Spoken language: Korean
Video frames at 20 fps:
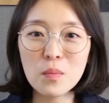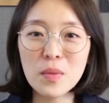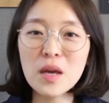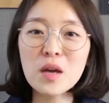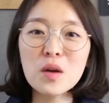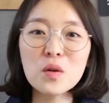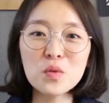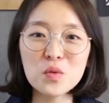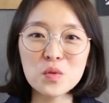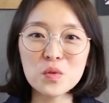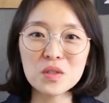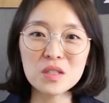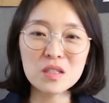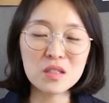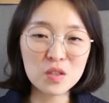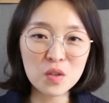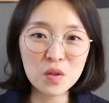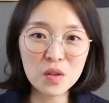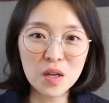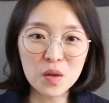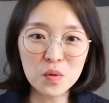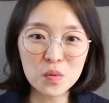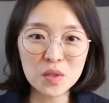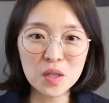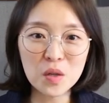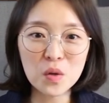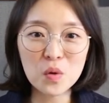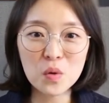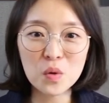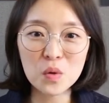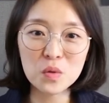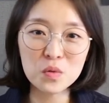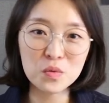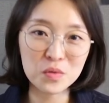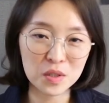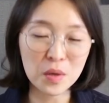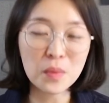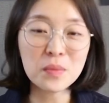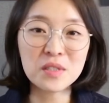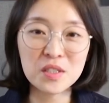매우 신선하고
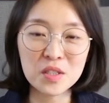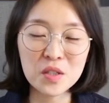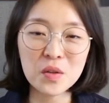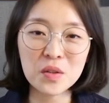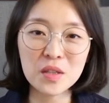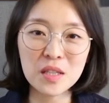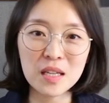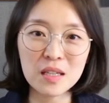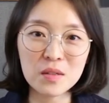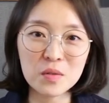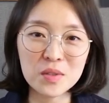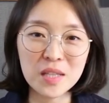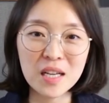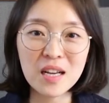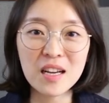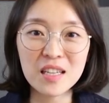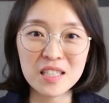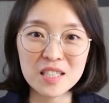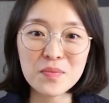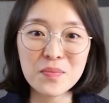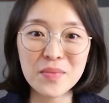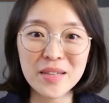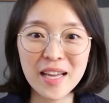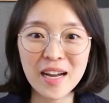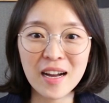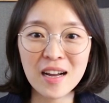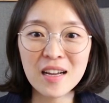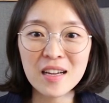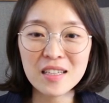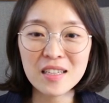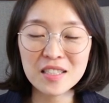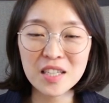새로운 접근이었다고 생각이 듭니다.